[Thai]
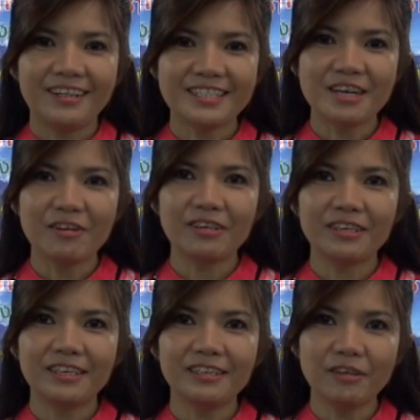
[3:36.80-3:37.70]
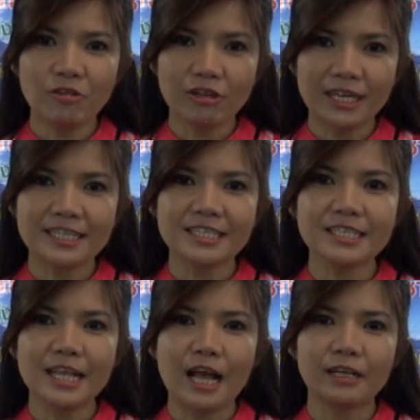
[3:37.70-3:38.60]
นะเจ้าเรื่องของการศึ
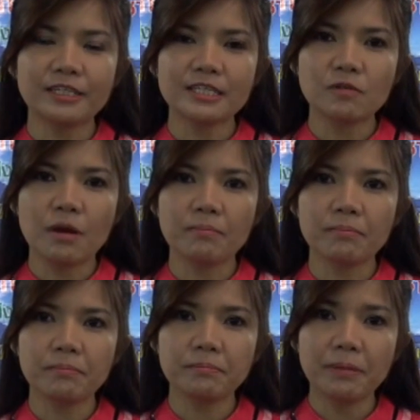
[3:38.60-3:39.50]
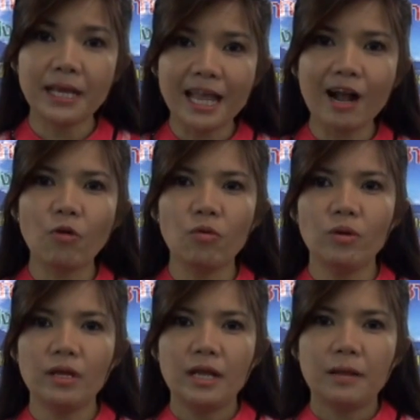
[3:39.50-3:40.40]
กษาเนื่องจากว่าพะเยา
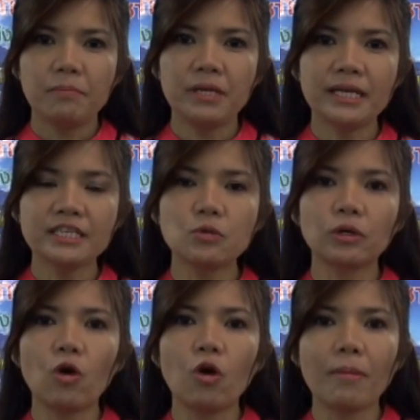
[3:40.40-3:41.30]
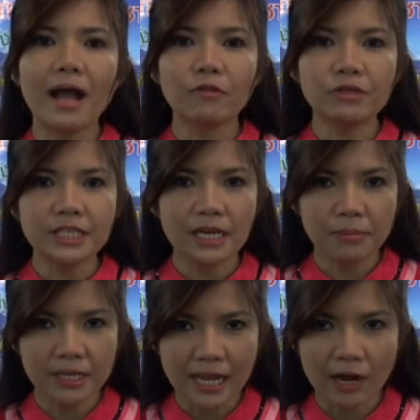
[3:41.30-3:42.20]
มีในส่วนของมหาวิทยาลั
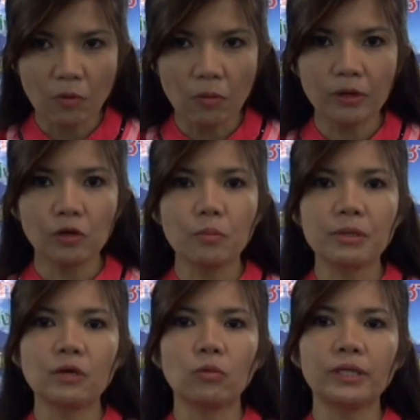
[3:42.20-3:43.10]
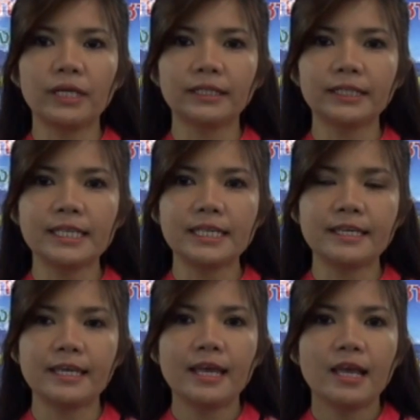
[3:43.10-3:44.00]
ยพะเยาแล้วก็มีโรงเรียนตี
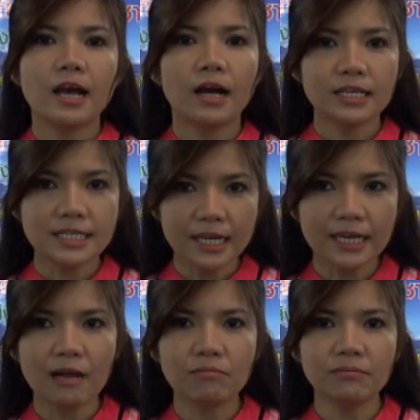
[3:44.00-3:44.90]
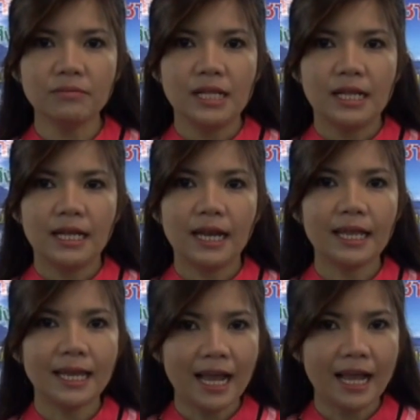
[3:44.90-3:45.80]
ชั้นน้ำห
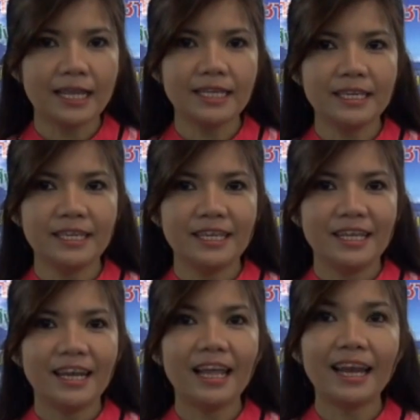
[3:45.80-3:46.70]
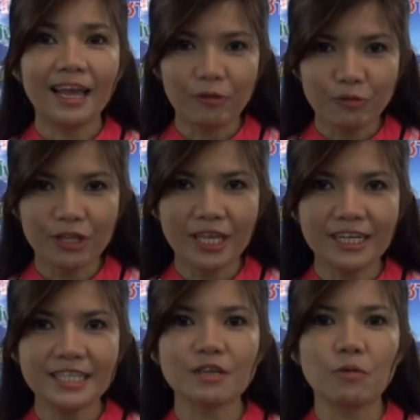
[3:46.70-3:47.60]
ลายหลายหลายหลายโรงเรียน
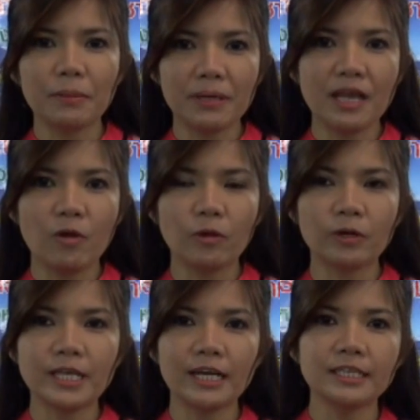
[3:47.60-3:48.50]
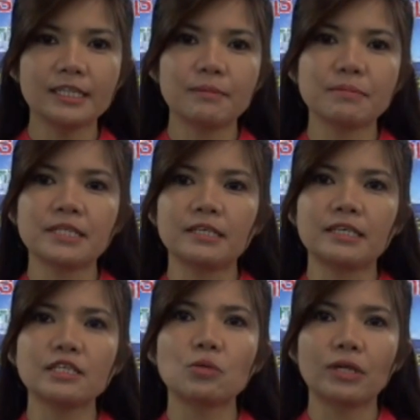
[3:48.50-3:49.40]
ในจังหวัดพะเยาก็อยากให้นำเสนอ
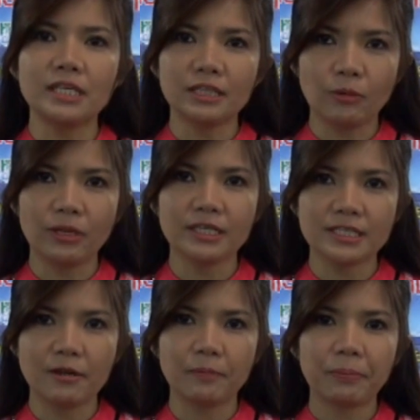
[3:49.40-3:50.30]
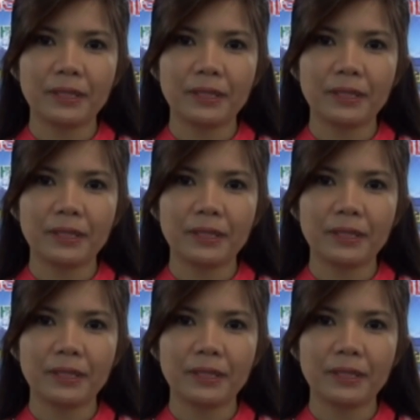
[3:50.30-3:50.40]
ในส่วนนี้ตัวนะเจ้า